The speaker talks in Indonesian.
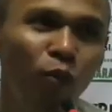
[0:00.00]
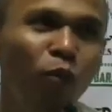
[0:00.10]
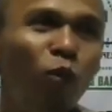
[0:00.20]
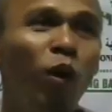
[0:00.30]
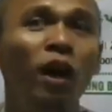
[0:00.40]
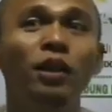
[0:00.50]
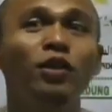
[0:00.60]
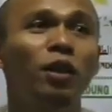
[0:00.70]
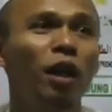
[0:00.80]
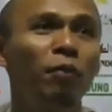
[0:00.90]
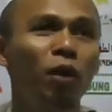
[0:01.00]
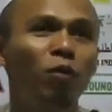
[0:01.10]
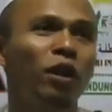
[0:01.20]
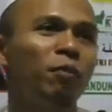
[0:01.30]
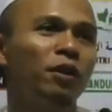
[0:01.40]
Wali ceramah
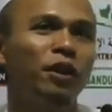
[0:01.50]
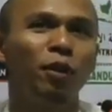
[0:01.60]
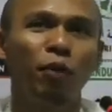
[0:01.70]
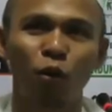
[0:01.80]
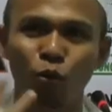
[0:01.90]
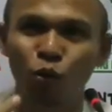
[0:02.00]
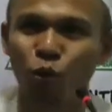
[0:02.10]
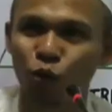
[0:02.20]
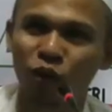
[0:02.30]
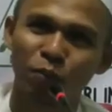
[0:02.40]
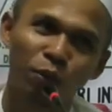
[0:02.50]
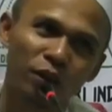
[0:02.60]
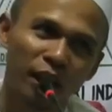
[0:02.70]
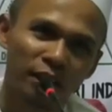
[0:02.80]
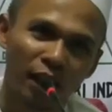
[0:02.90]
orang mah diimah imah udut
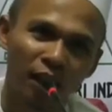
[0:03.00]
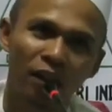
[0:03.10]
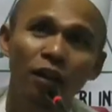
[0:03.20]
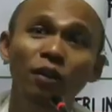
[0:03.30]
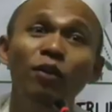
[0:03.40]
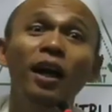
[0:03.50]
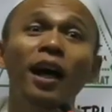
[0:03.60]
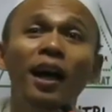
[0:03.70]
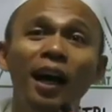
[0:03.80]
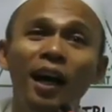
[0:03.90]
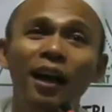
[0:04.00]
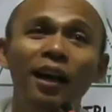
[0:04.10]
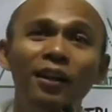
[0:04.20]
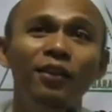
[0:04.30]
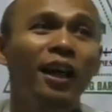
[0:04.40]
embung datang doraka.
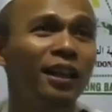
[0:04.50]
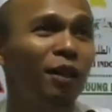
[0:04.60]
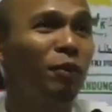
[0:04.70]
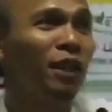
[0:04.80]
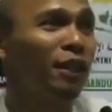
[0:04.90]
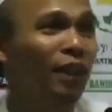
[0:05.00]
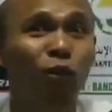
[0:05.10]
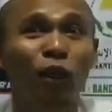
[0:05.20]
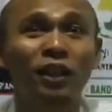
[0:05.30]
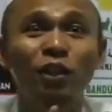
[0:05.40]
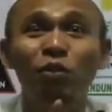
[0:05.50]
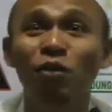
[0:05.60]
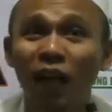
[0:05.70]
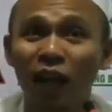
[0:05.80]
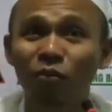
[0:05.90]
Lo hari di pesantren nu ngaji
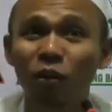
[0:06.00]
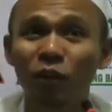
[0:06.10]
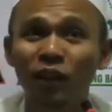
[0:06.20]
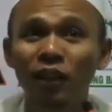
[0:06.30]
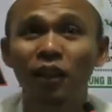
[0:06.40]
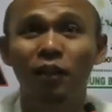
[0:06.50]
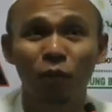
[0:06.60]
orang pemane.